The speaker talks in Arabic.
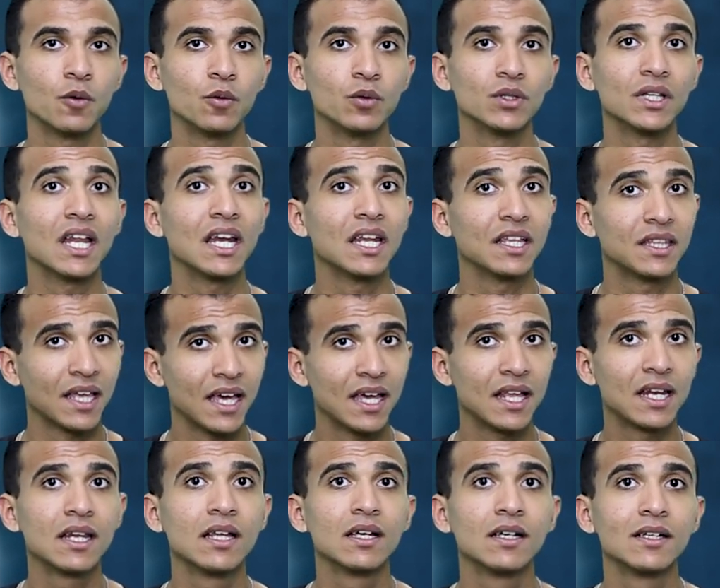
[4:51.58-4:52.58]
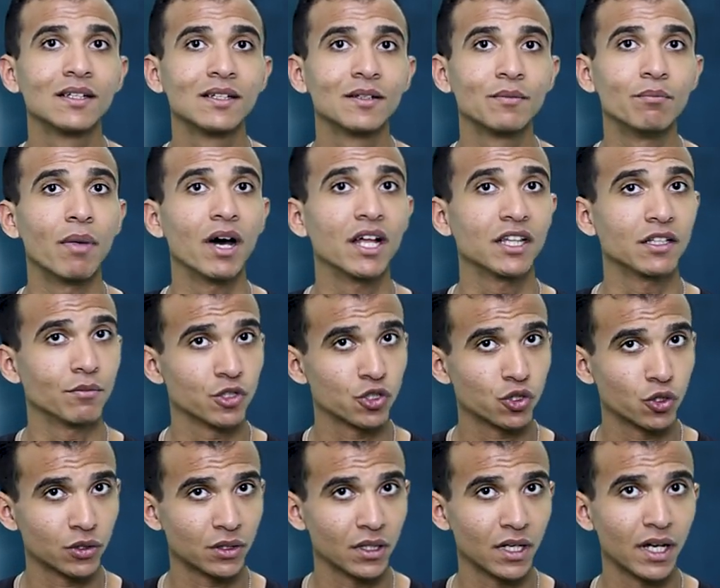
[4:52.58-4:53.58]
وده اللي اتقال بعد ما
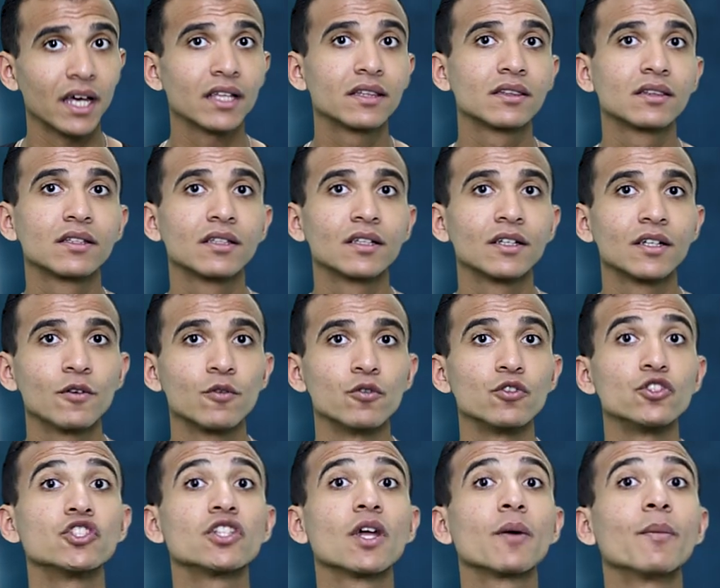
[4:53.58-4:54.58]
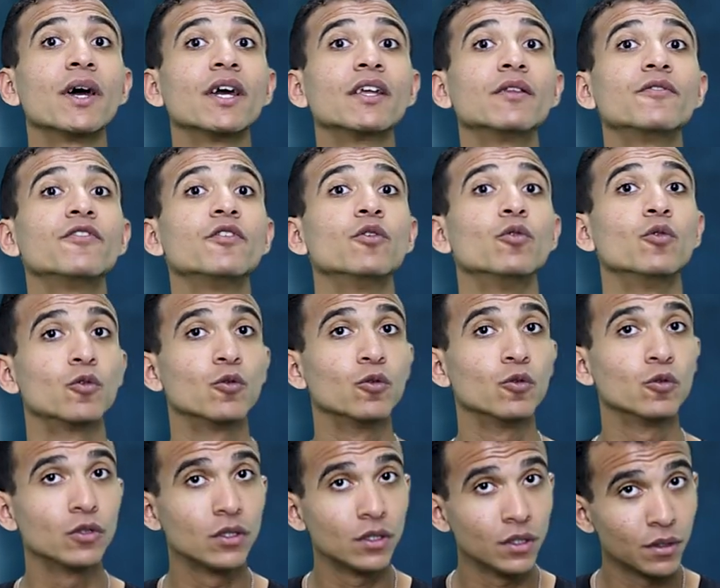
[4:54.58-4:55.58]
الشرطة جت واشتبهت في
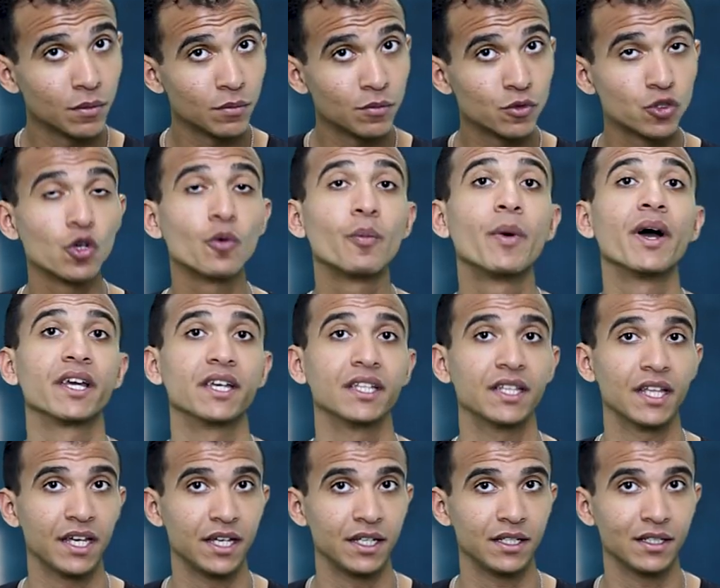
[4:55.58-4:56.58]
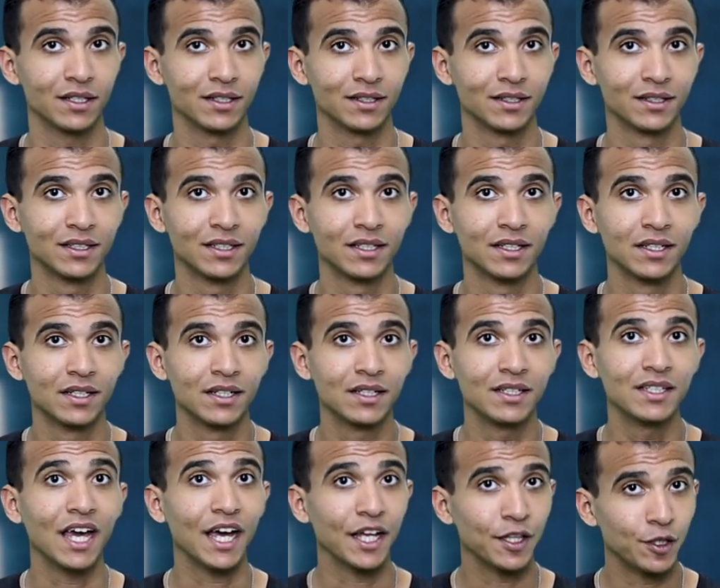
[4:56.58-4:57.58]
وجود شبهة جنائية
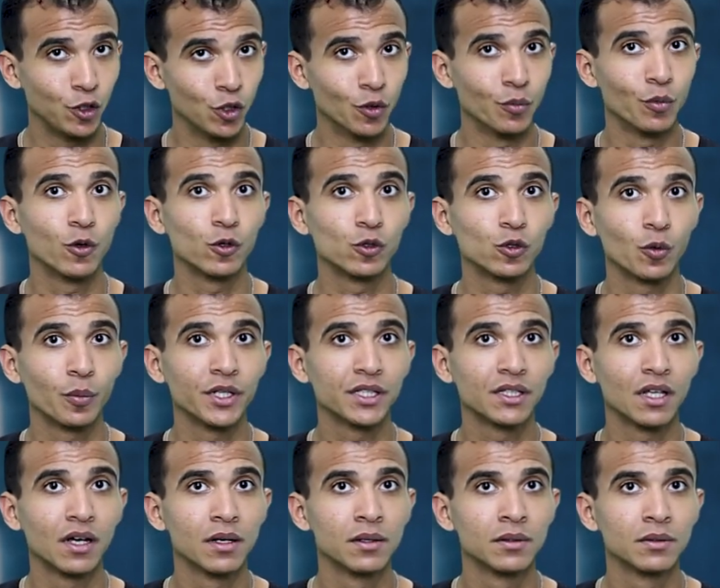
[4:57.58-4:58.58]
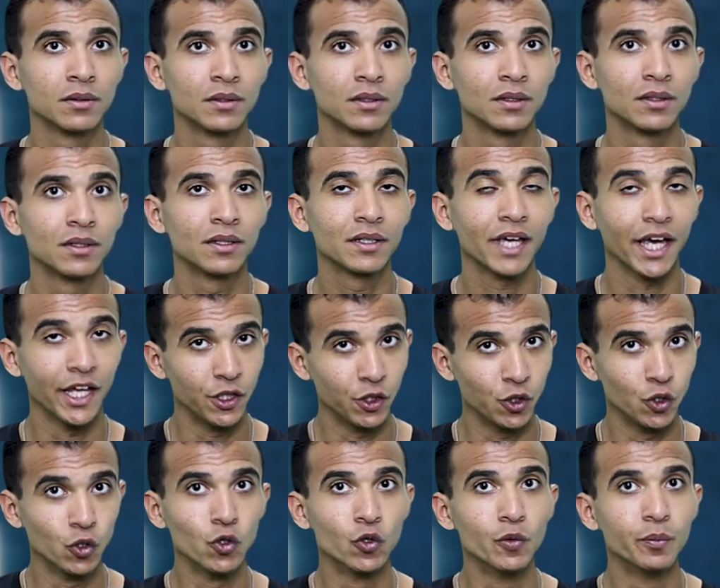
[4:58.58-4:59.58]
يعني يوم خطوبتها
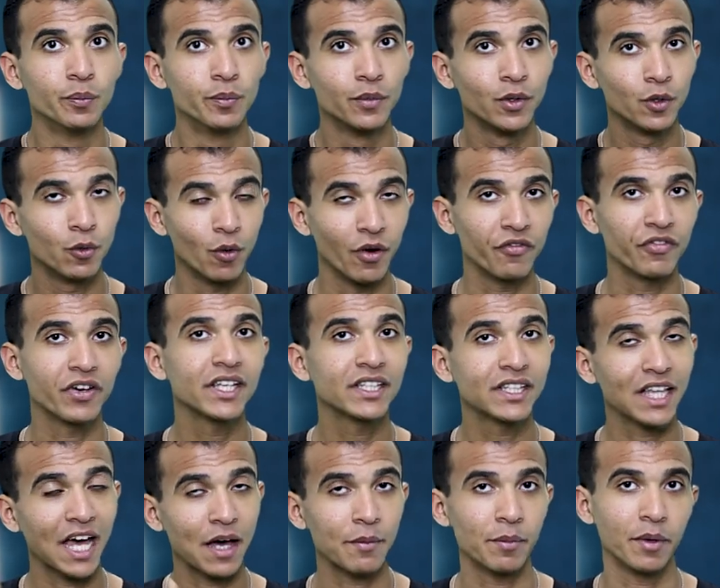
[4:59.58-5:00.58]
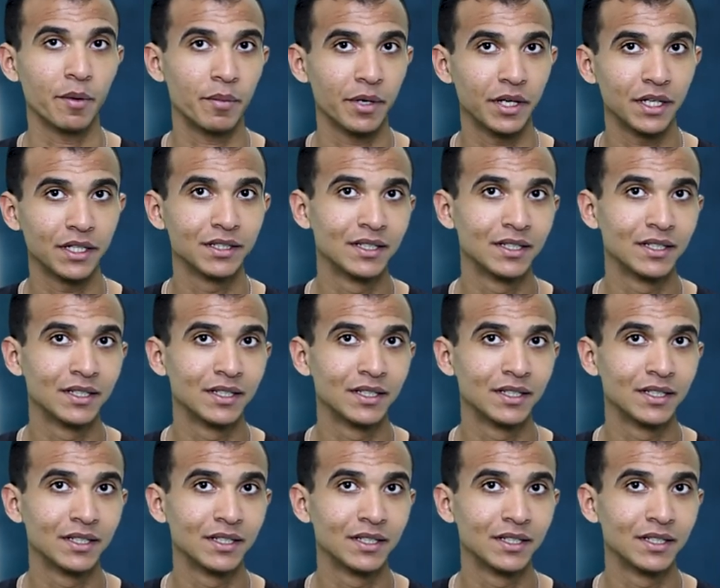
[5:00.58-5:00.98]
كان يوم وفاة حبيبها